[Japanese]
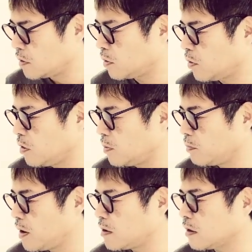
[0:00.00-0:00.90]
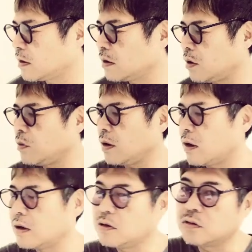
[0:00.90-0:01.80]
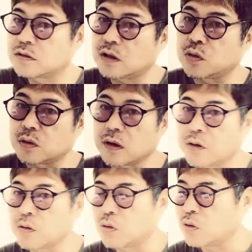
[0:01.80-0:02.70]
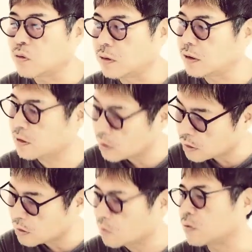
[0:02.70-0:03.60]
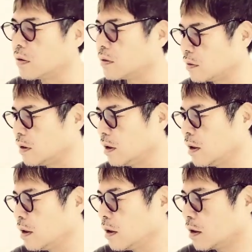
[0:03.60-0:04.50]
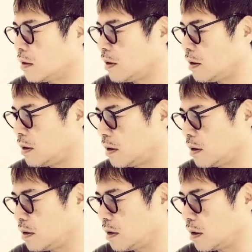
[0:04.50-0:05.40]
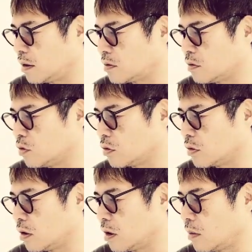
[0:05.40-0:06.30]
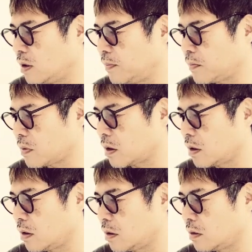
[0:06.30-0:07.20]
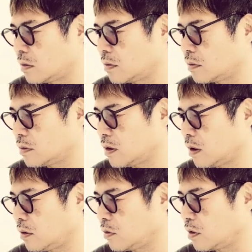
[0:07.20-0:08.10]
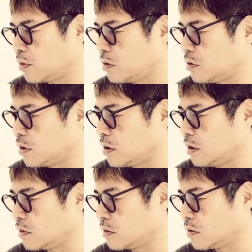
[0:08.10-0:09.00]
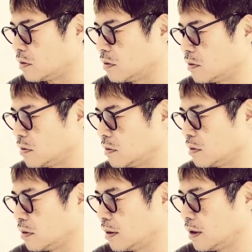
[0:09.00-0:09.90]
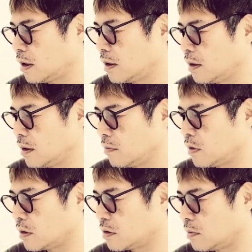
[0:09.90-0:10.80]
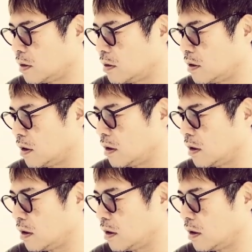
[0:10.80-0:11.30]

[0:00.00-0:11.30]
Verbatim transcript: それを一変させたのが俳優佐藤健の登場だったってことなんですね。仮面ライダーで注目を浴び、続く大ヒットドラム「ルーキーズ」や「ブラックマン